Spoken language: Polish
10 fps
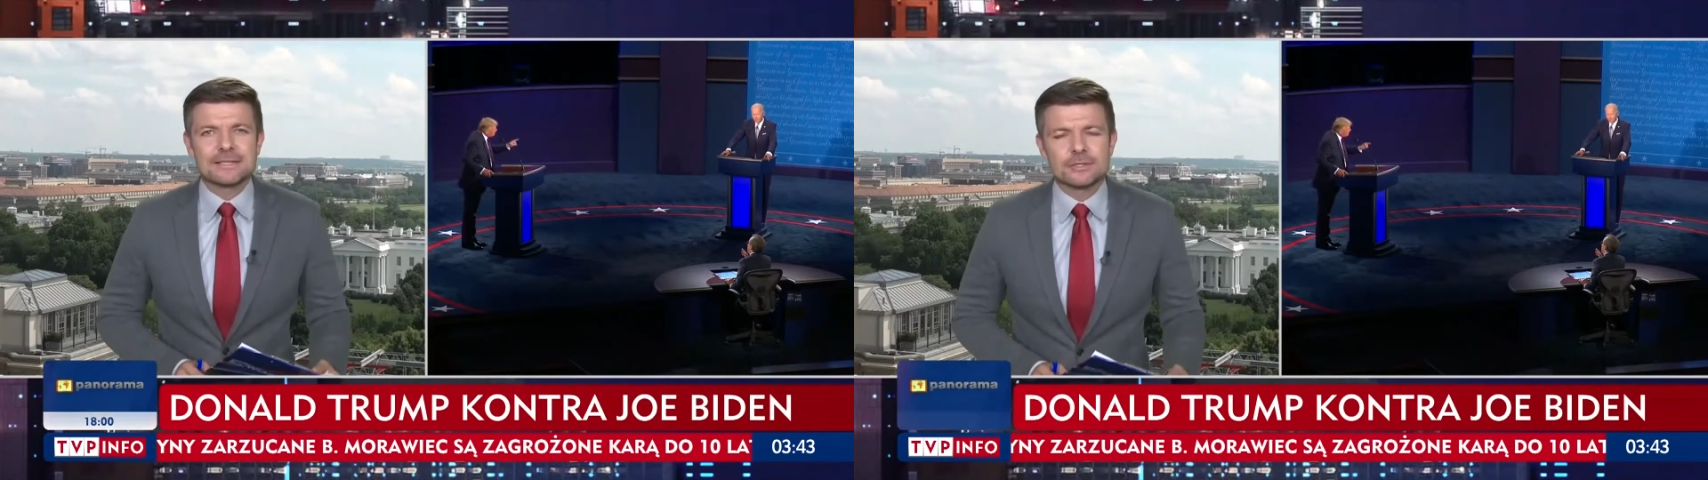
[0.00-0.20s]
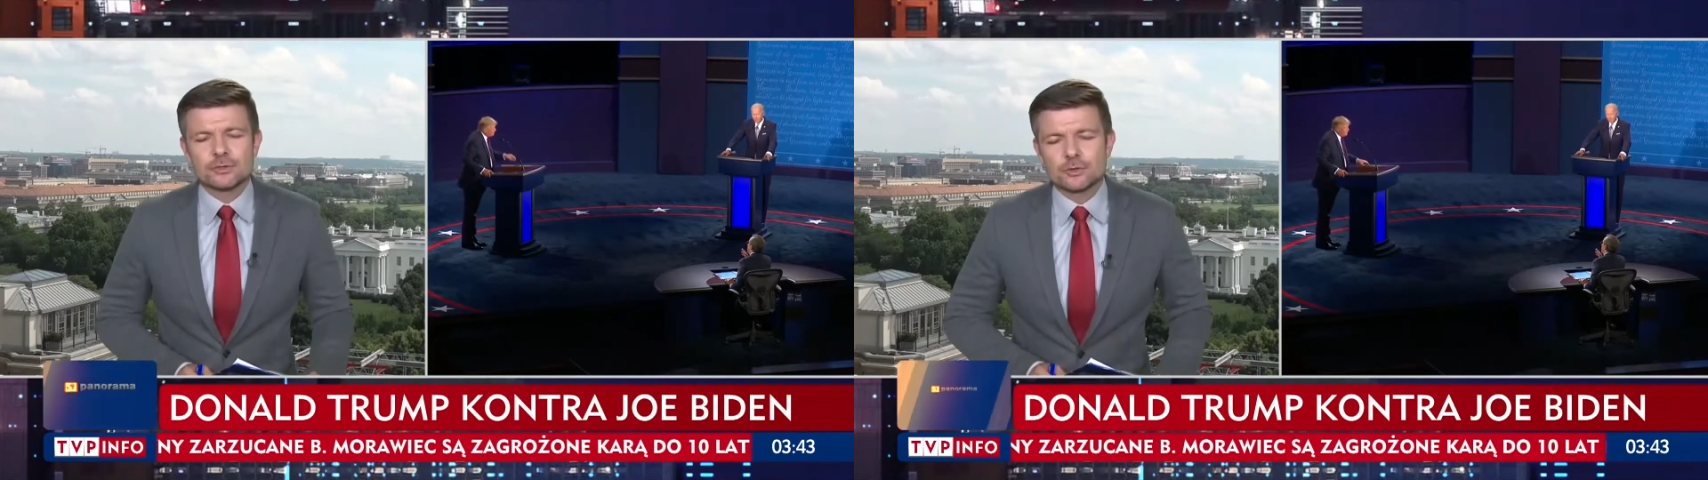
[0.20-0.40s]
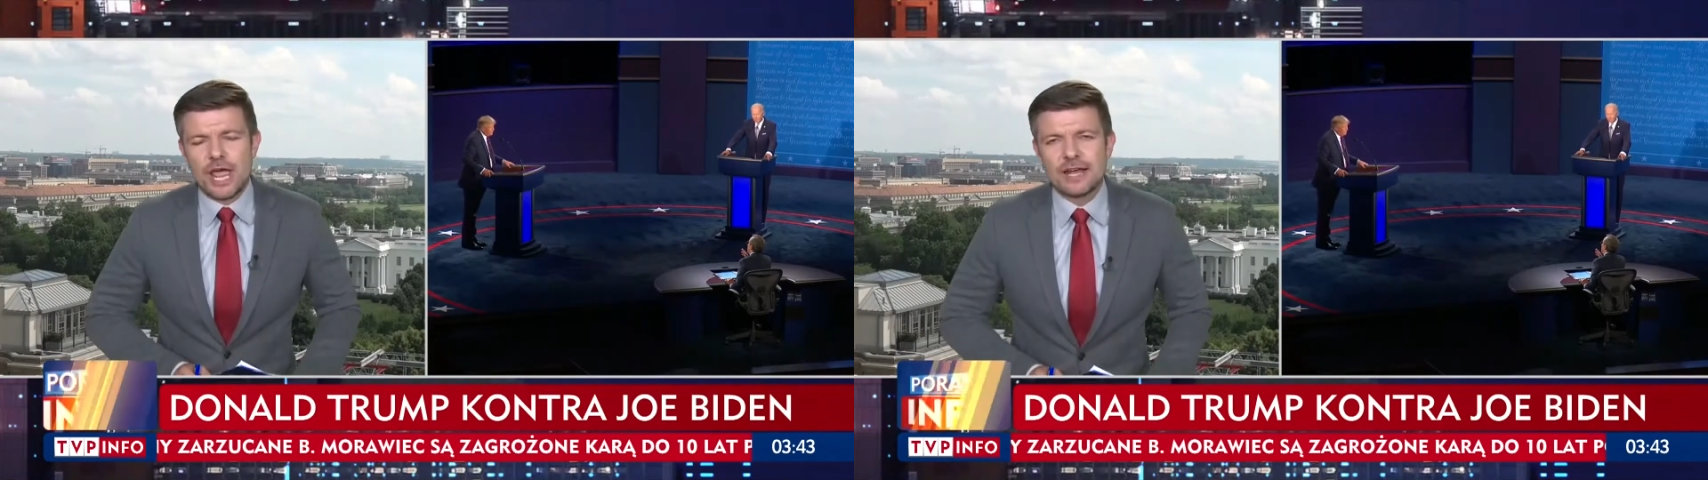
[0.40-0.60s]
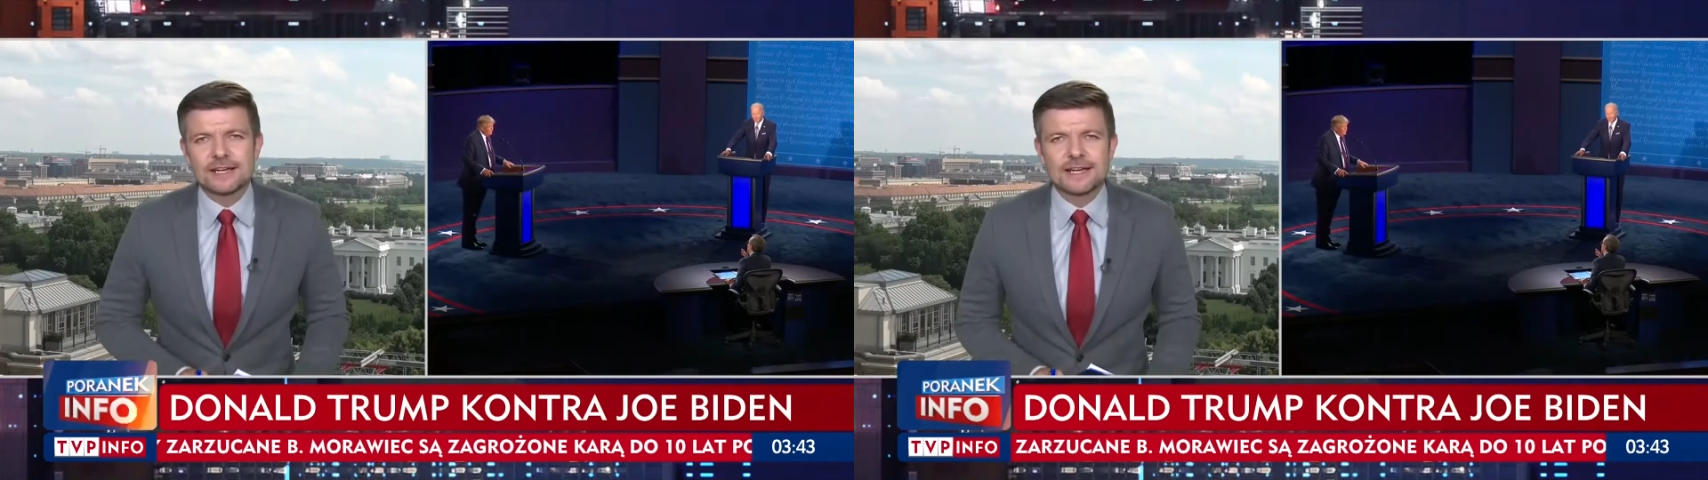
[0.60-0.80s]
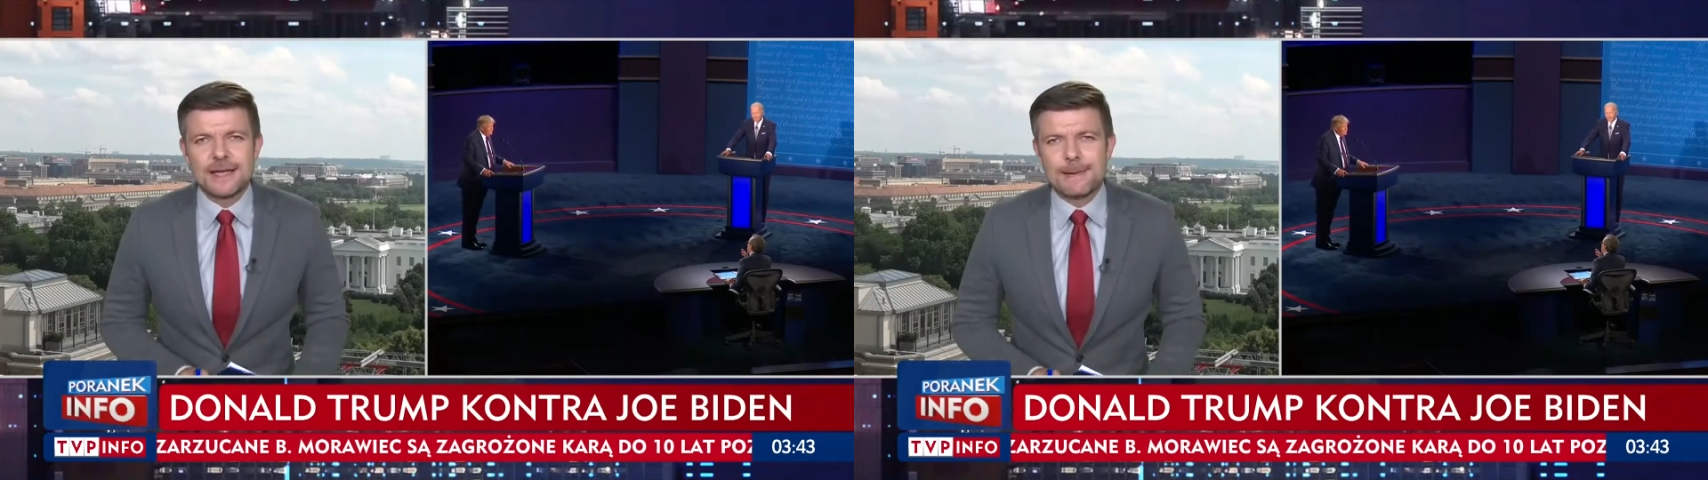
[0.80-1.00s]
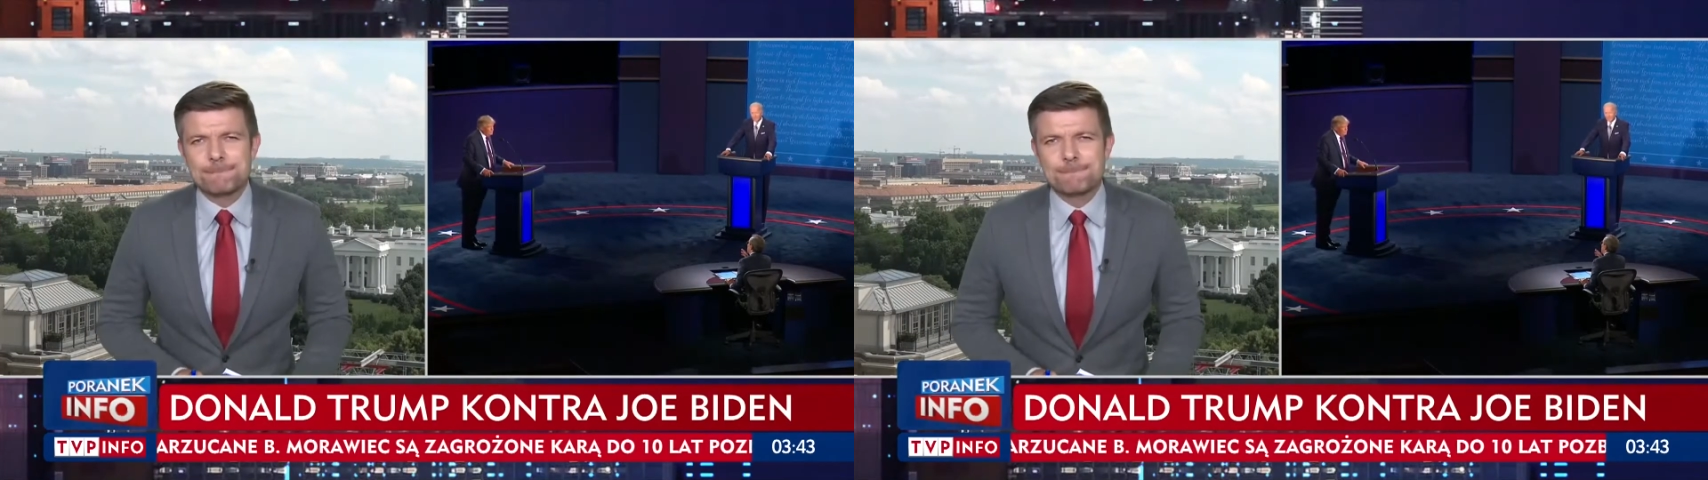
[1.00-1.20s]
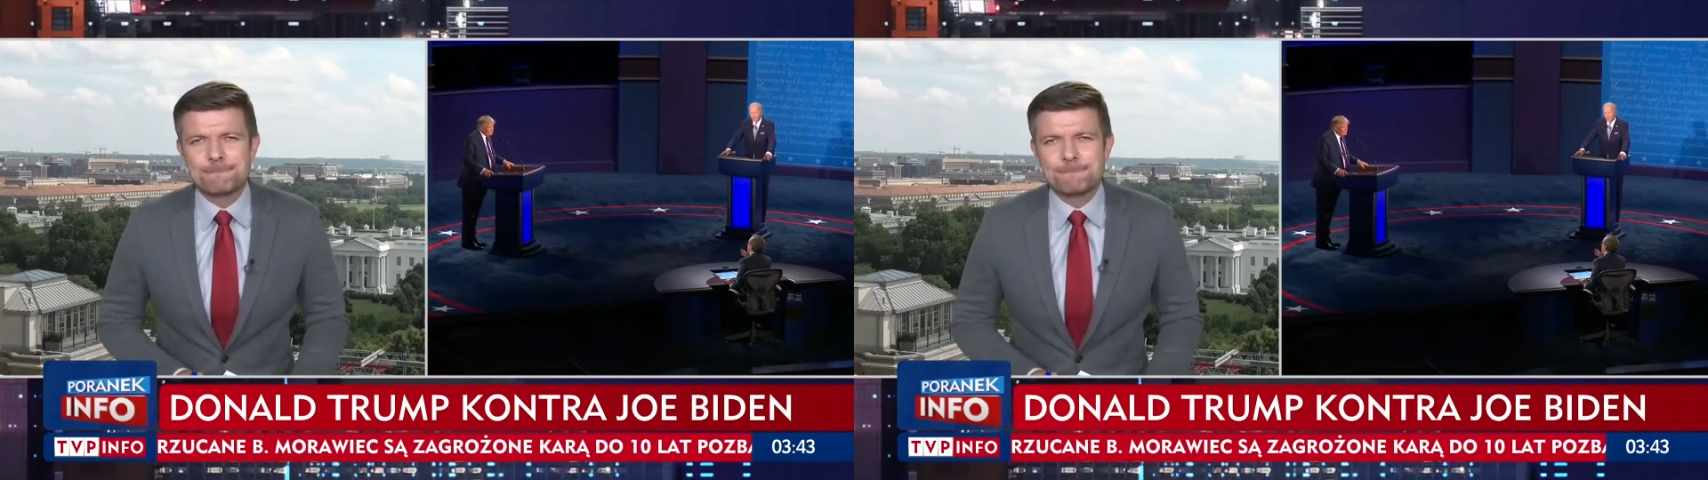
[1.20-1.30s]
zdrowia, ale czy sądzisz,